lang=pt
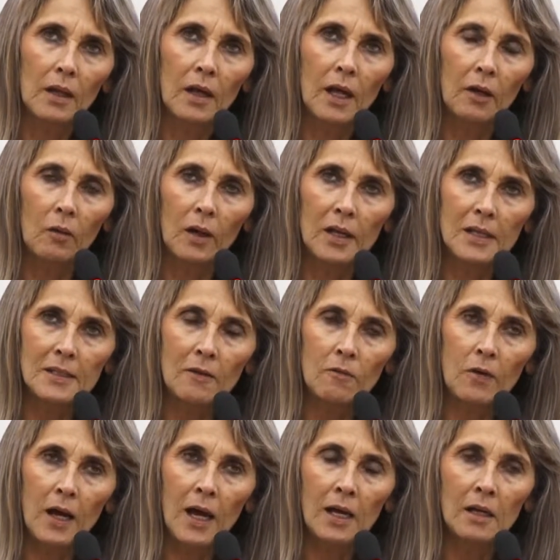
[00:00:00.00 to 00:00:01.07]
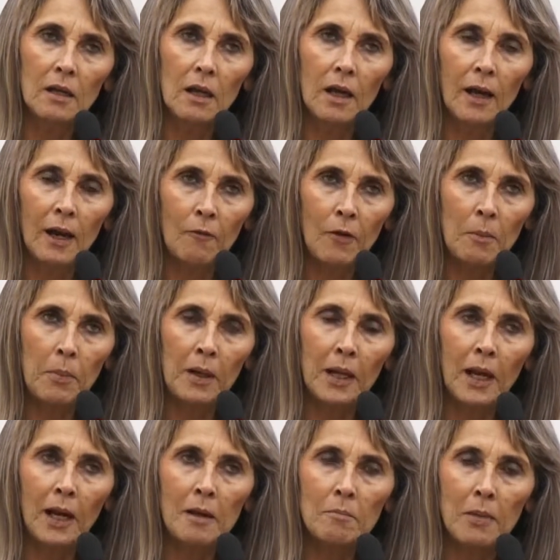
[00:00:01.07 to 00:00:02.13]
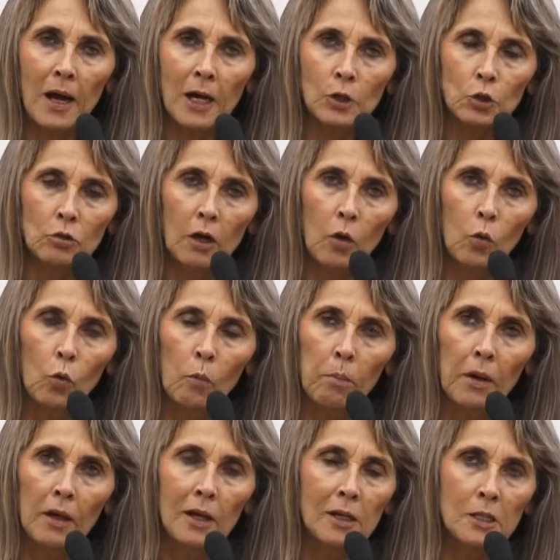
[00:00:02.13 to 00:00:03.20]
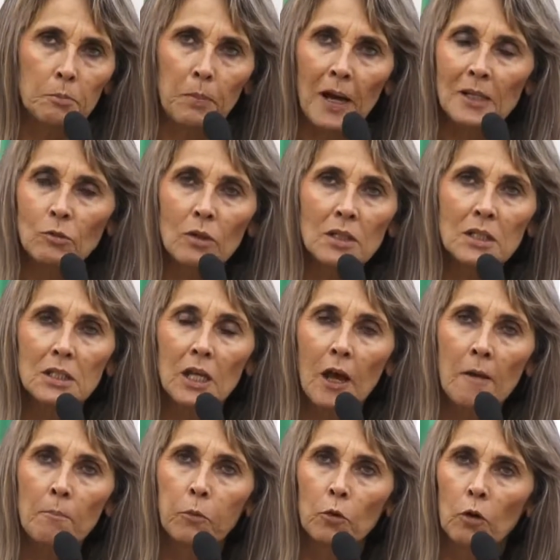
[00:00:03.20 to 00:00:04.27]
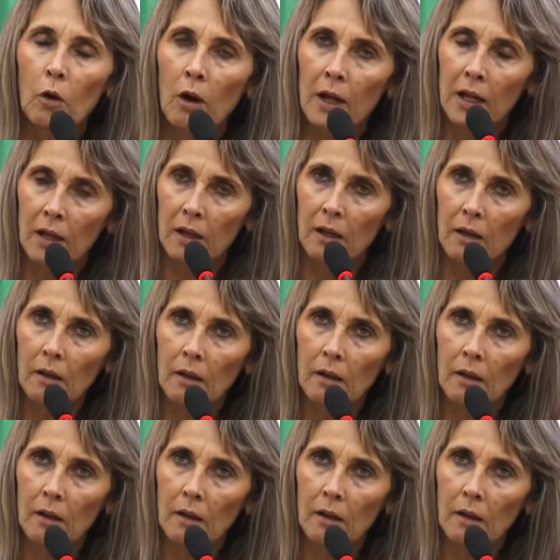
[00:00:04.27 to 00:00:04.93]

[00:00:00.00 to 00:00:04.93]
agora a vale, ela vai parar lá embaixo na UPA. Eles passam a 100 por hora.